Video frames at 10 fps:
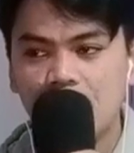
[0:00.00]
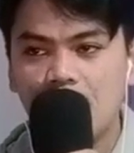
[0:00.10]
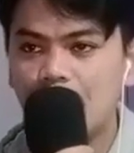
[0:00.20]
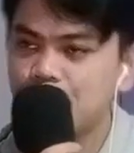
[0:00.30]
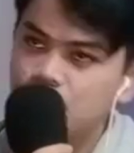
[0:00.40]

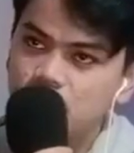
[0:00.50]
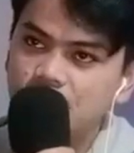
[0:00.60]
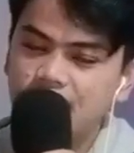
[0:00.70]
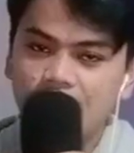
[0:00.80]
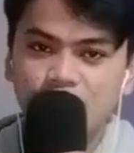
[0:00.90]
um,
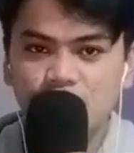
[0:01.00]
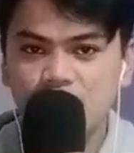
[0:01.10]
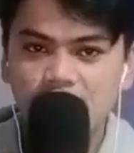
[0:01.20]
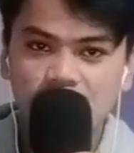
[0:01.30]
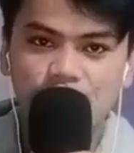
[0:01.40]
ya itu
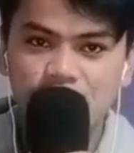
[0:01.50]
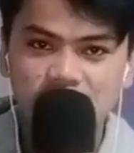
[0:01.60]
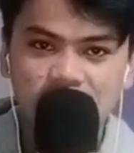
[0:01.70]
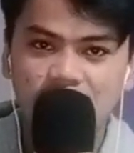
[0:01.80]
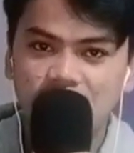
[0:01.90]
saja daripada
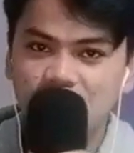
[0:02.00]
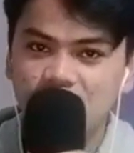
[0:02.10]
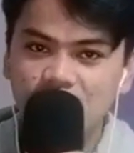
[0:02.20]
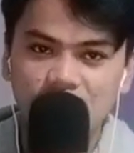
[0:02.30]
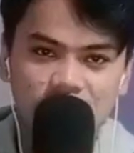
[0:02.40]
saya.
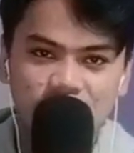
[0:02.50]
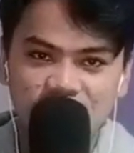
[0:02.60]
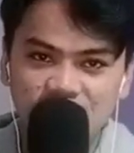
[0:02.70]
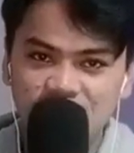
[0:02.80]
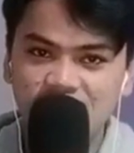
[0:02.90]

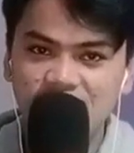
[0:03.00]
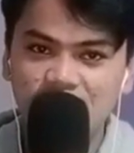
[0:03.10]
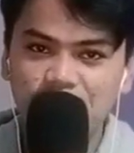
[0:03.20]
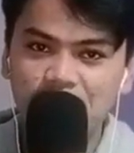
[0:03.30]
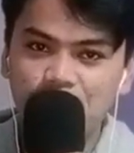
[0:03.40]
Jadi
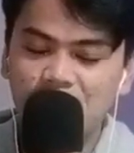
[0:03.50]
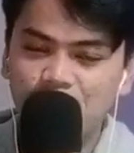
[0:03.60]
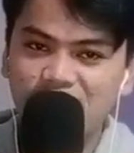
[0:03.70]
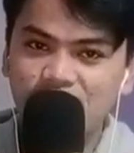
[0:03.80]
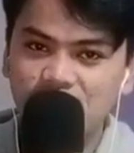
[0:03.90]
siapa yang barbar
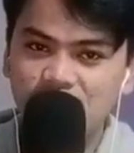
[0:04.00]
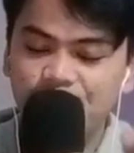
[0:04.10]
uh,